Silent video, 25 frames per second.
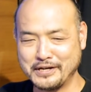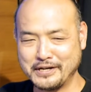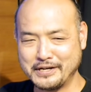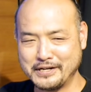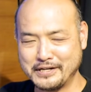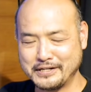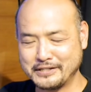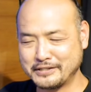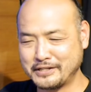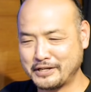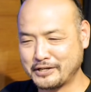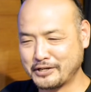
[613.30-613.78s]

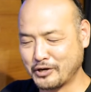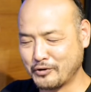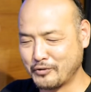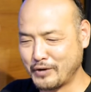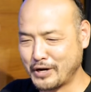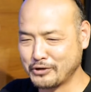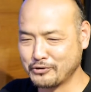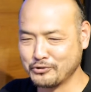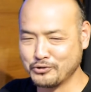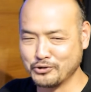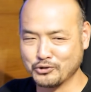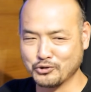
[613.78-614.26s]
なんか
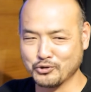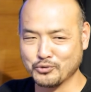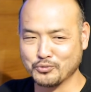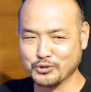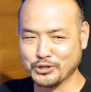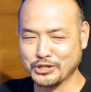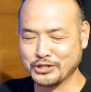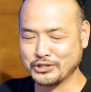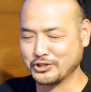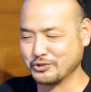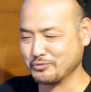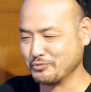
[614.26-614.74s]
悪い友
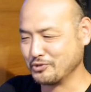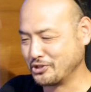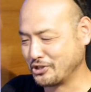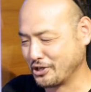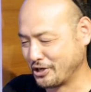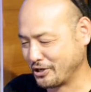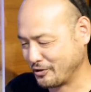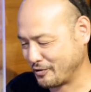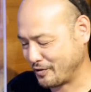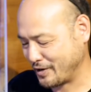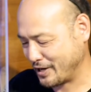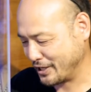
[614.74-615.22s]
達み
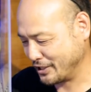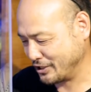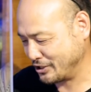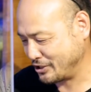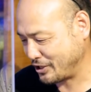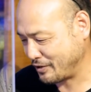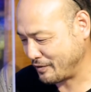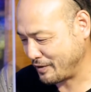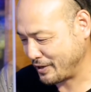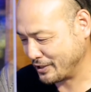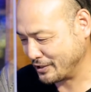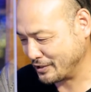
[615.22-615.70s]
たいのはい
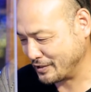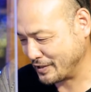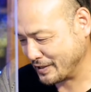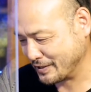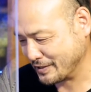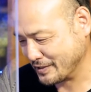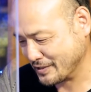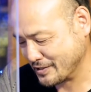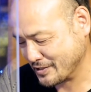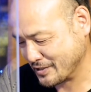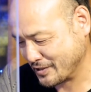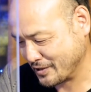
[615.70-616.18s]
たはいた
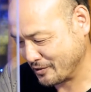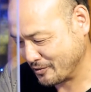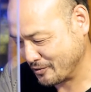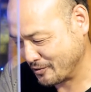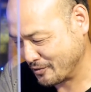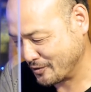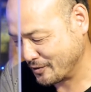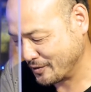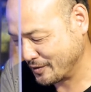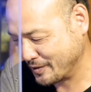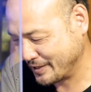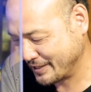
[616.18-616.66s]
んですけ
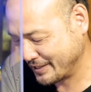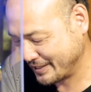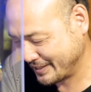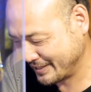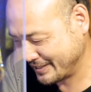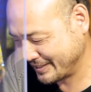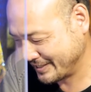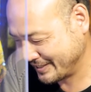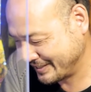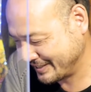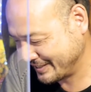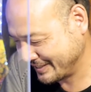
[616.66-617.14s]
ど。悪い
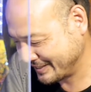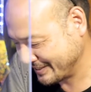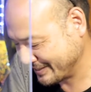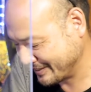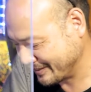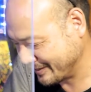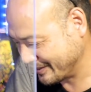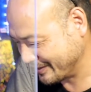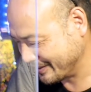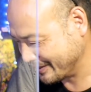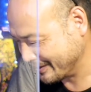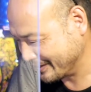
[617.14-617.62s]
友
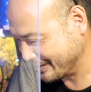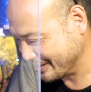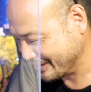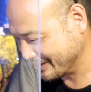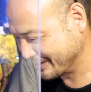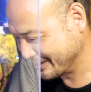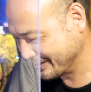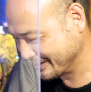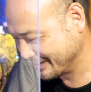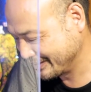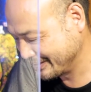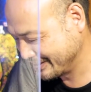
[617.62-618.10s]
達、えー、
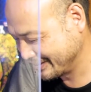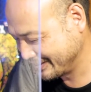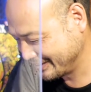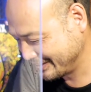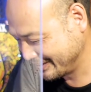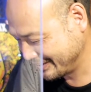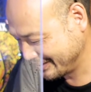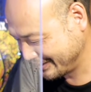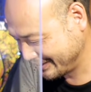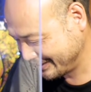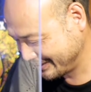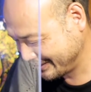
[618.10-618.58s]
悪い友
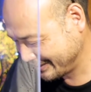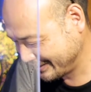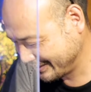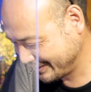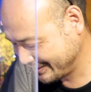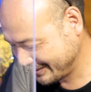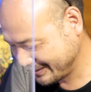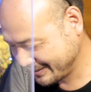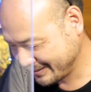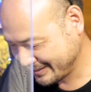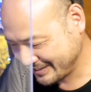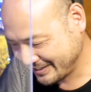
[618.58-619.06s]
達ね。
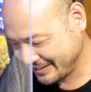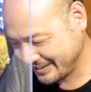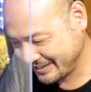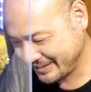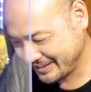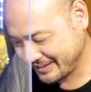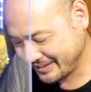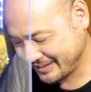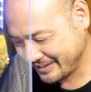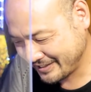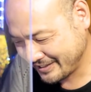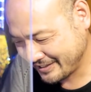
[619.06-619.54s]
うん、
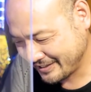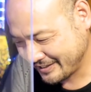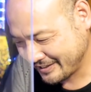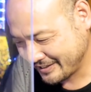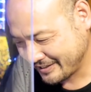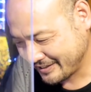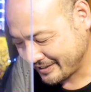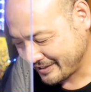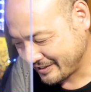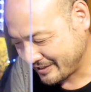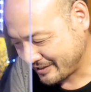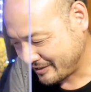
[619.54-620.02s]

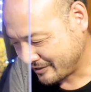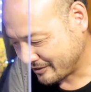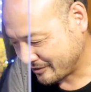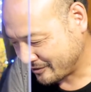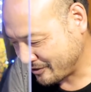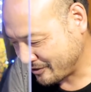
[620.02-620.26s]
で